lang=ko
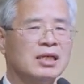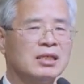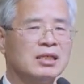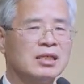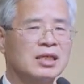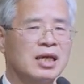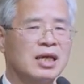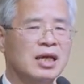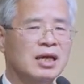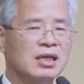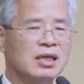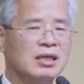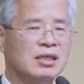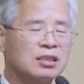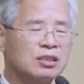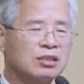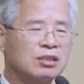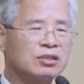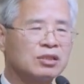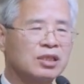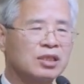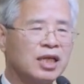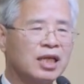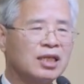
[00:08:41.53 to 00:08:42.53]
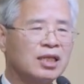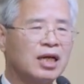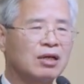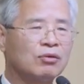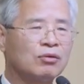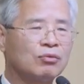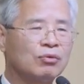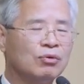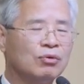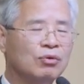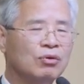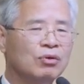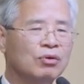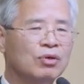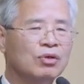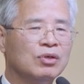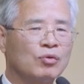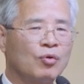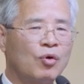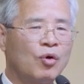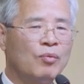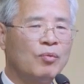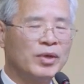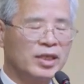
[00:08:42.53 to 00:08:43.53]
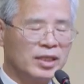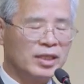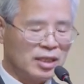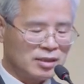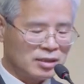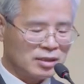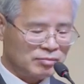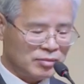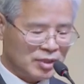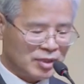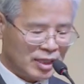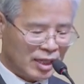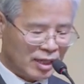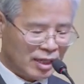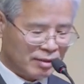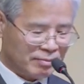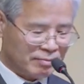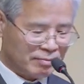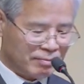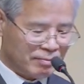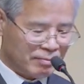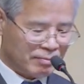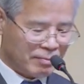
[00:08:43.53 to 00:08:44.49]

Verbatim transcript: 이렇게 그것을 깨닫고 고백을 했습니다.